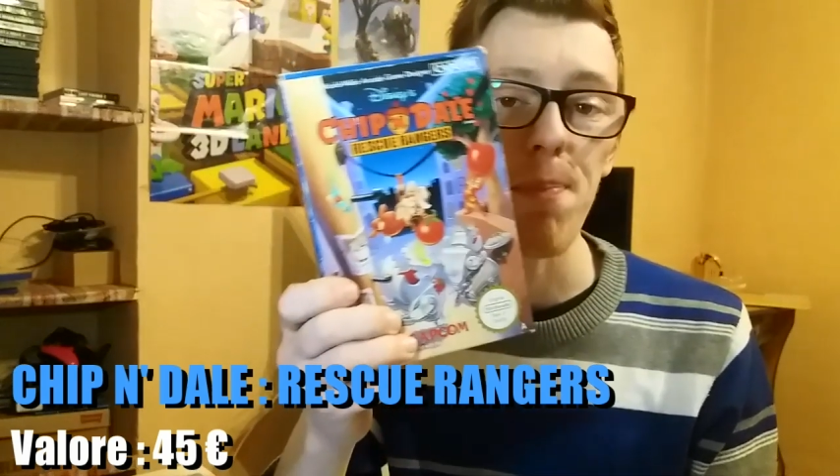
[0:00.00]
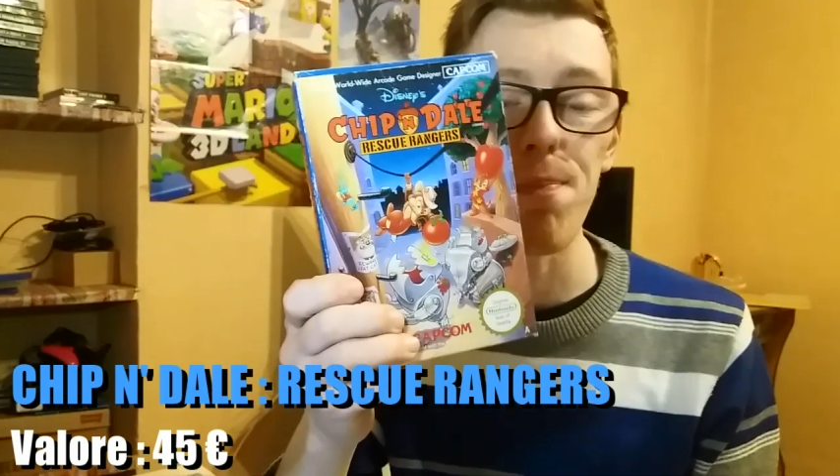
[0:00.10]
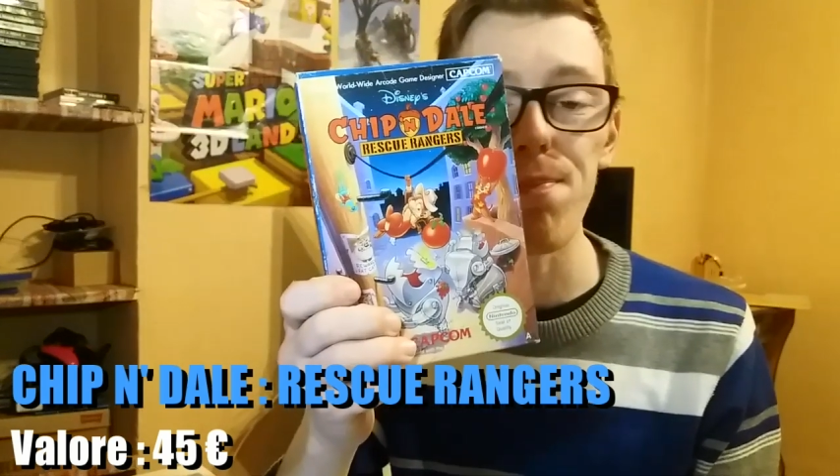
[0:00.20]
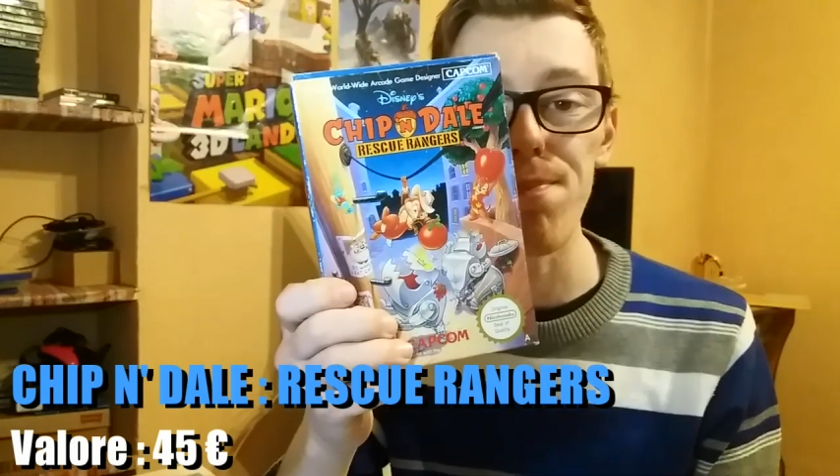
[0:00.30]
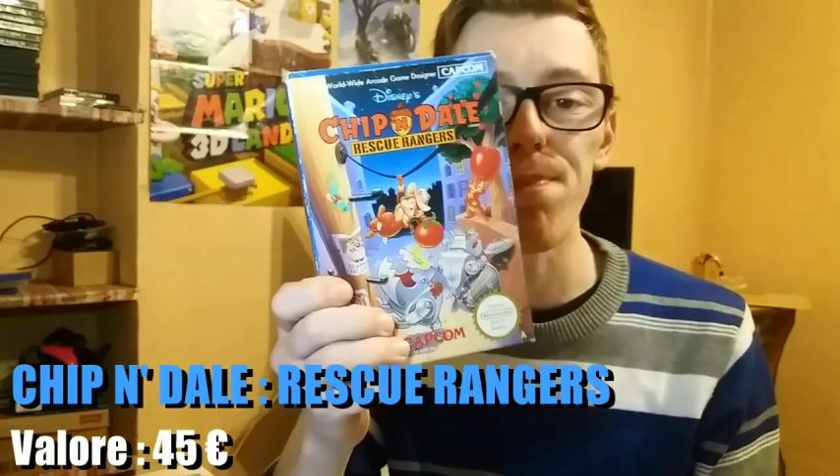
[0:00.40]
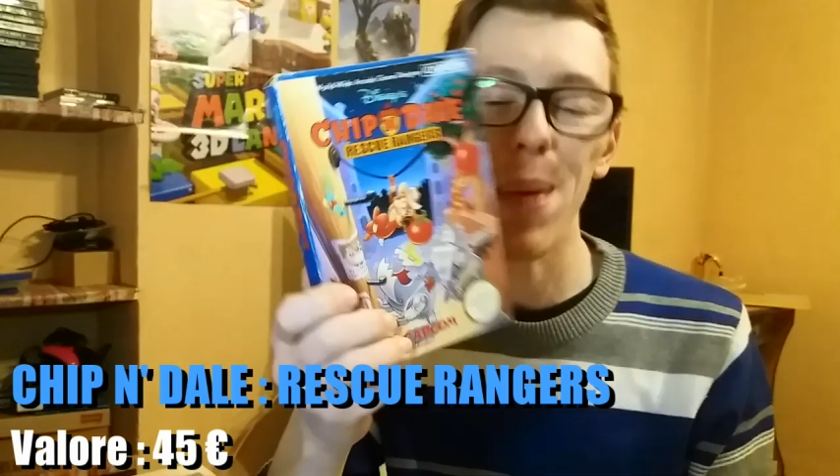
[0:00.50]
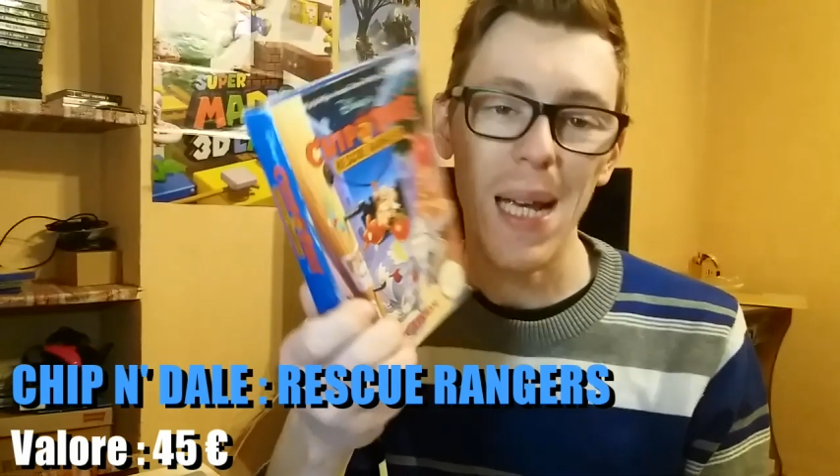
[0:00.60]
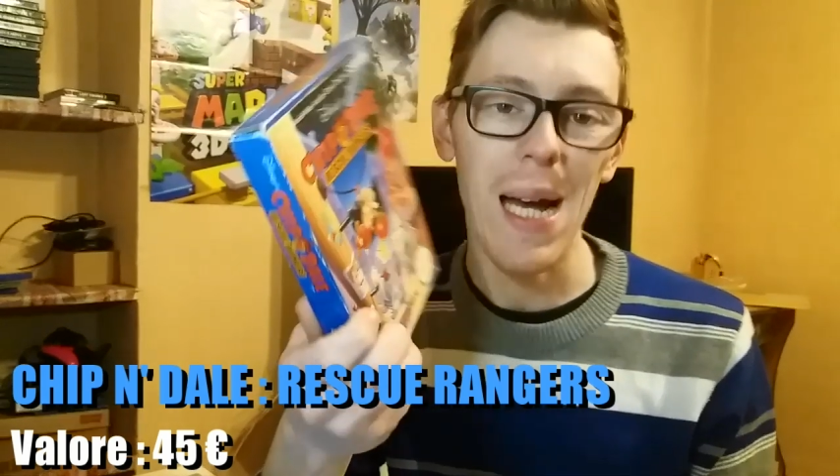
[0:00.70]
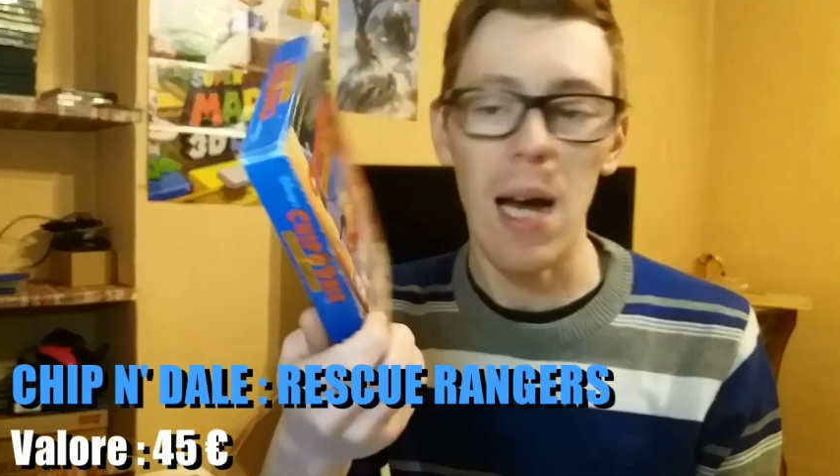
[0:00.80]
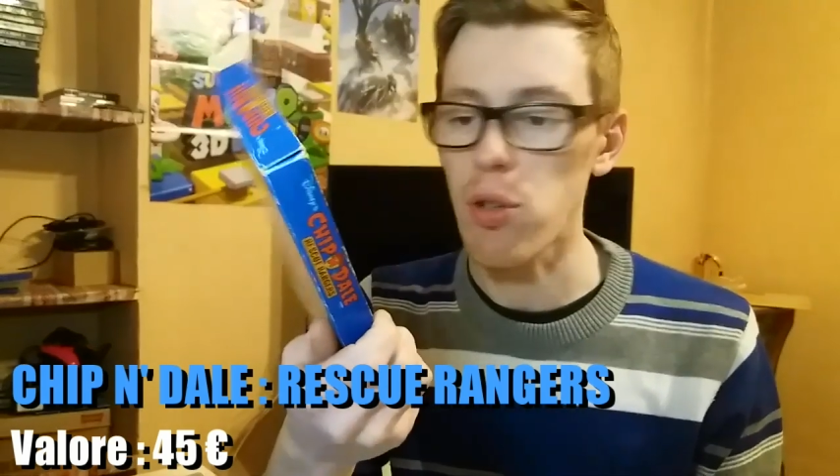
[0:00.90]
mm,
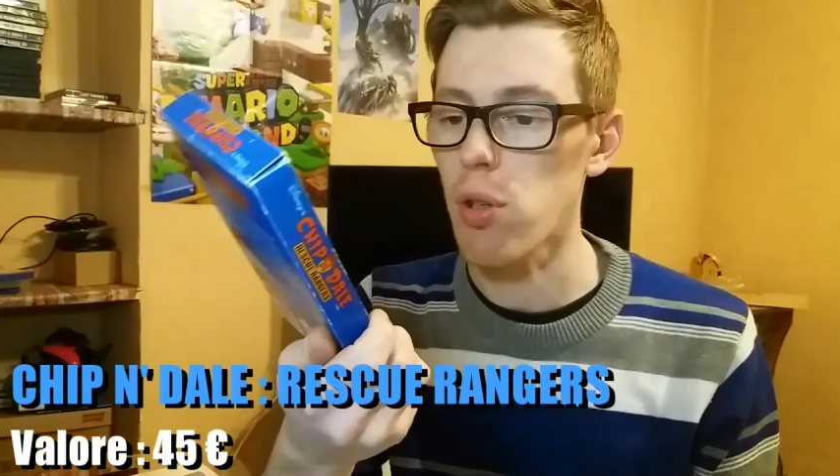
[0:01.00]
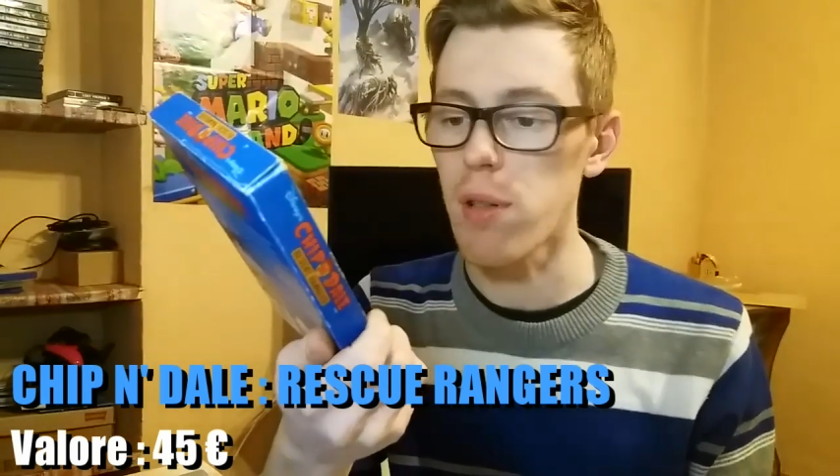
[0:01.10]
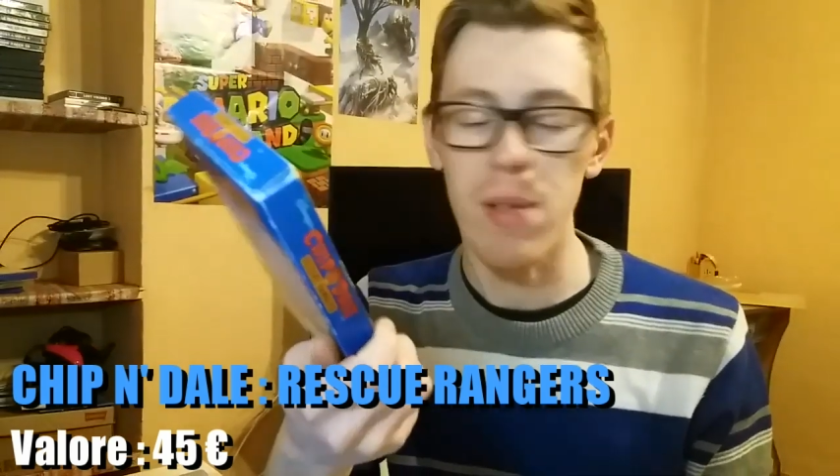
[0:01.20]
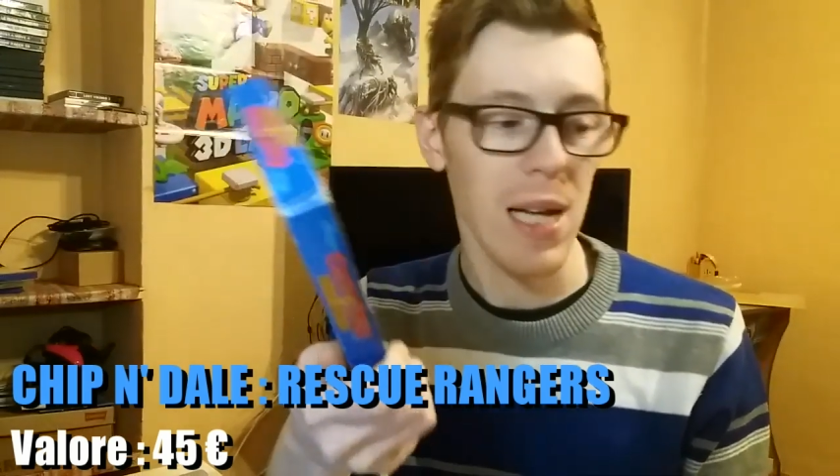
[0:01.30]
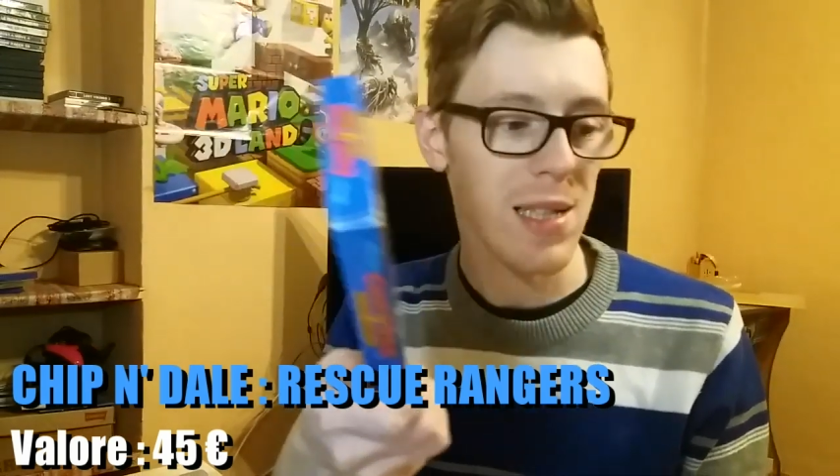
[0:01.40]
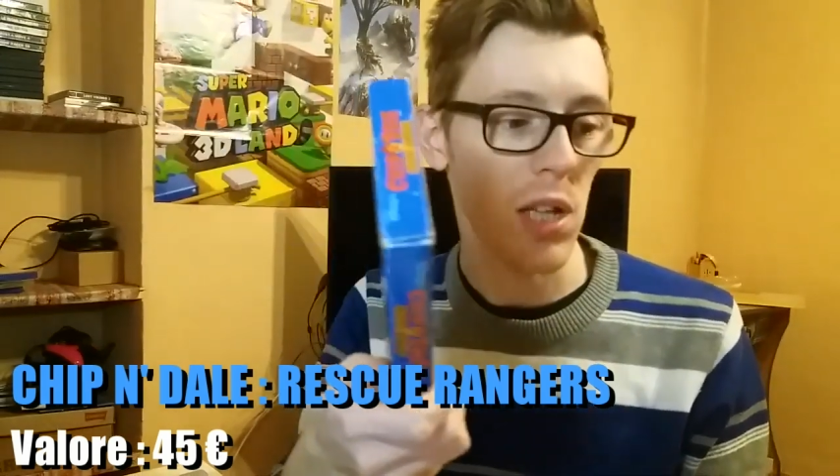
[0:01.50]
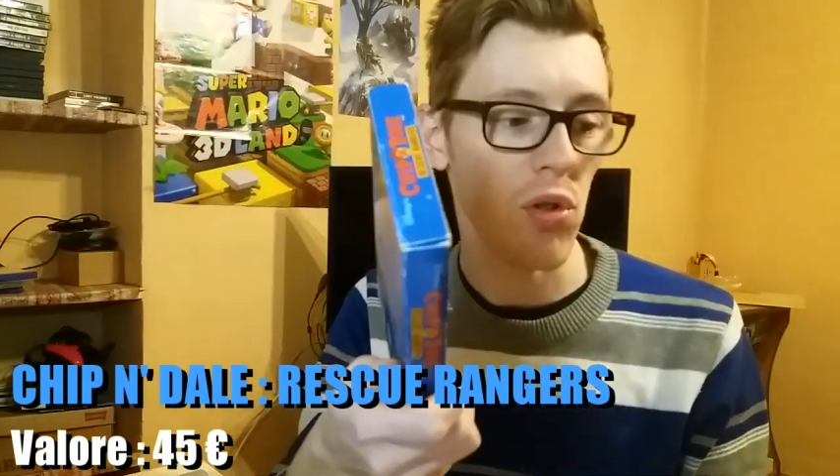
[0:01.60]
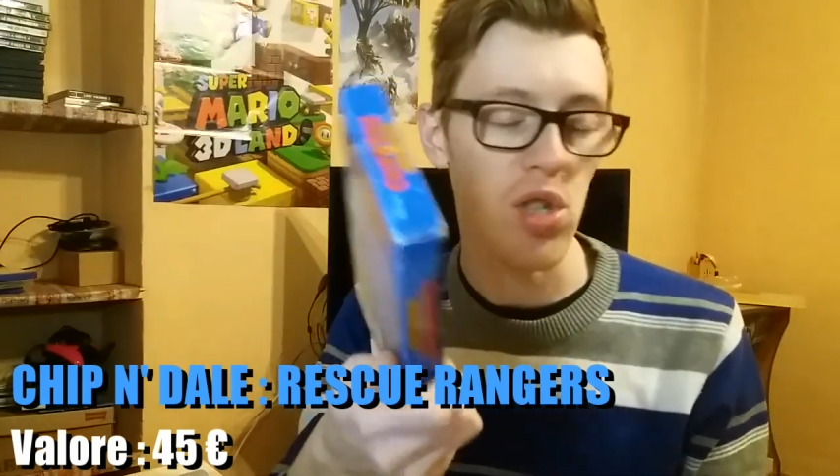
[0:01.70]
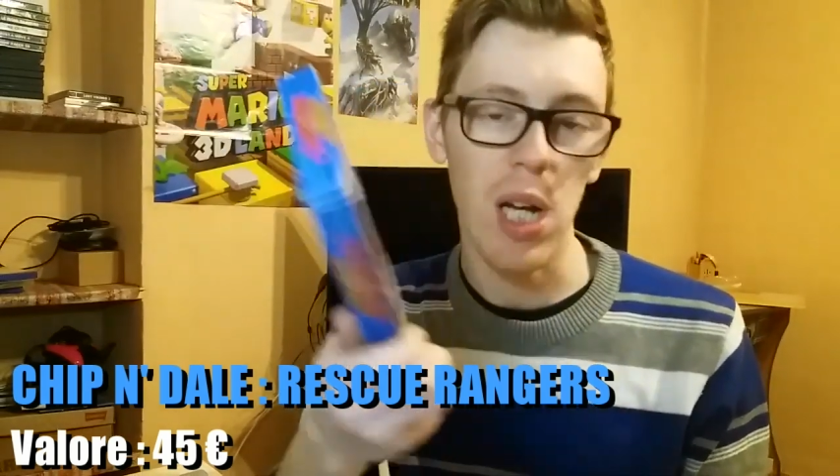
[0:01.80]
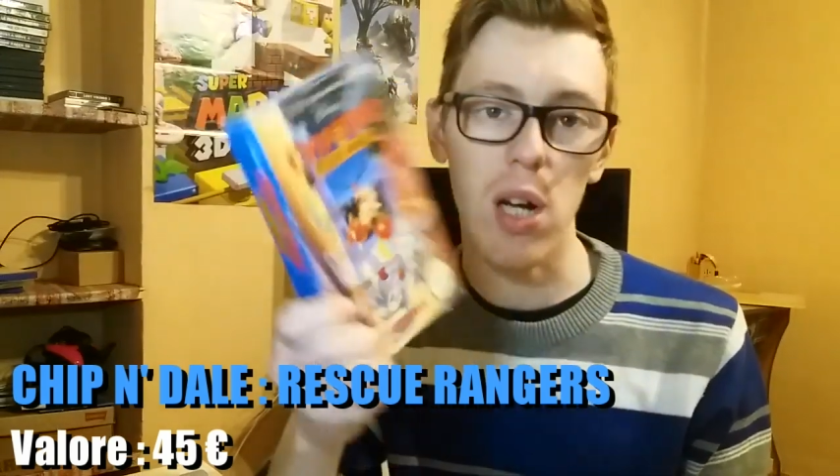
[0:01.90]
peccato, in realtà non c'era